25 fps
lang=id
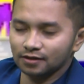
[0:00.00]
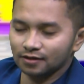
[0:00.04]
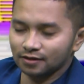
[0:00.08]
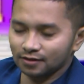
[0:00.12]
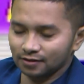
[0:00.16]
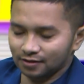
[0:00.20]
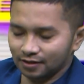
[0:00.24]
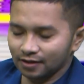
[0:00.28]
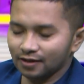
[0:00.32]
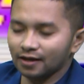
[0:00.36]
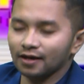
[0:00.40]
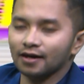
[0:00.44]

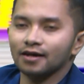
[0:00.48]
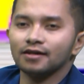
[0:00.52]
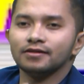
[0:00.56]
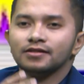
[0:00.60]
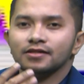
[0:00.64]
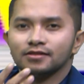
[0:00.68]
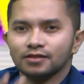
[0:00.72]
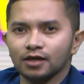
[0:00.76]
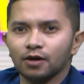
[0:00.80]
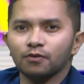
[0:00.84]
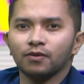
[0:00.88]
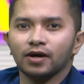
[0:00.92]
ketika
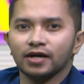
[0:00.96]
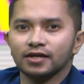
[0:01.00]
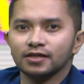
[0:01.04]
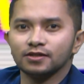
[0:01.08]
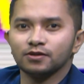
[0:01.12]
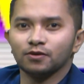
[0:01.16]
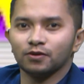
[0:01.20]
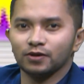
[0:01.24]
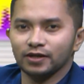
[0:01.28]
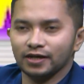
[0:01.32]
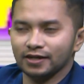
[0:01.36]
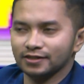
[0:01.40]
ditawarin
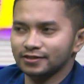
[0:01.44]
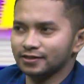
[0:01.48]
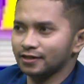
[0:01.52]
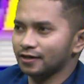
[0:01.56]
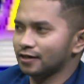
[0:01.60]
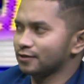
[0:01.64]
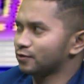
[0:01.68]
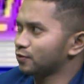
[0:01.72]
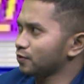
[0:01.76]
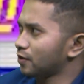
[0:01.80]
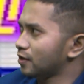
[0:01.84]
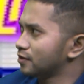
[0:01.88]
oleh agen
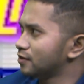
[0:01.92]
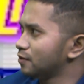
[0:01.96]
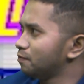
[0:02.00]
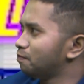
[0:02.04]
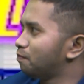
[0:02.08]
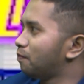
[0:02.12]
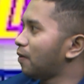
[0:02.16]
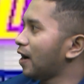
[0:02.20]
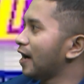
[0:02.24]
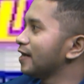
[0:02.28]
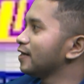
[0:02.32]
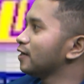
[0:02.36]
asuransi
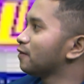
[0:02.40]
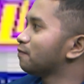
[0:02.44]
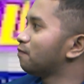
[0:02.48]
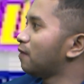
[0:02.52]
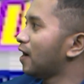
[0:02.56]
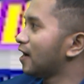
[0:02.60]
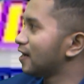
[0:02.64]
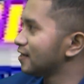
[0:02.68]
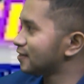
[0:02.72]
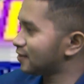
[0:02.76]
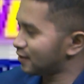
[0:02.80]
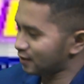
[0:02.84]
banyak
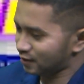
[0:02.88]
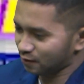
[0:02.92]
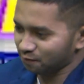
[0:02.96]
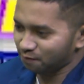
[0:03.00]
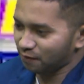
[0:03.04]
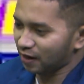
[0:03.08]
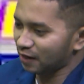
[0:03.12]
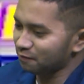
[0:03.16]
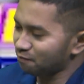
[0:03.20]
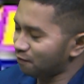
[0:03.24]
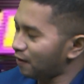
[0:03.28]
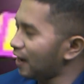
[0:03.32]
banget
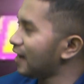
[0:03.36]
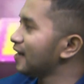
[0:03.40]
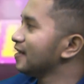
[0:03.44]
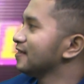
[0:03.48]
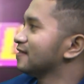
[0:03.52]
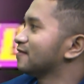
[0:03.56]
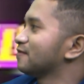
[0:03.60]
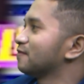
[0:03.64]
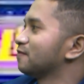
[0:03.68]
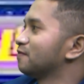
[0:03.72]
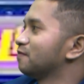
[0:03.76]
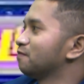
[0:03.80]
setebal banget
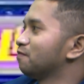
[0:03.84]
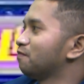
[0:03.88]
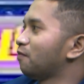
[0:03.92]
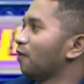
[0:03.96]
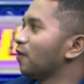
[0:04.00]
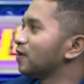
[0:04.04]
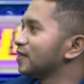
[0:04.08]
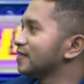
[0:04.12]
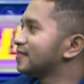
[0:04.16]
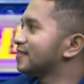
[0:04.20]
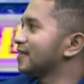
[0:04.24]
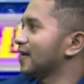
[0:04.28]

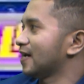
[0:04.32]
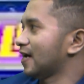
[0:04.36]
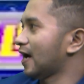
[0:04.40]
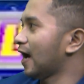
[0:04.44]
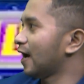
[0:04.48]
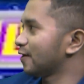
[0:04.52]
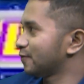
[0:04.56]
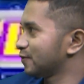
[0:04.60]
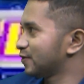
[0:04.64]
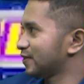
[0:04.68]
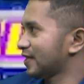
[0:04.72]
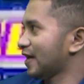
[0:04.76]
polis yang
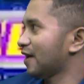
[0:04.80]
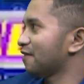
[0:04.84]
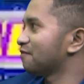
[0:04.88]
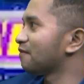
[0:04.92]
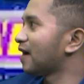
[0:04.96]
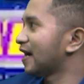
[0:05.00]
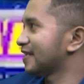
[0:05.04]
harus saya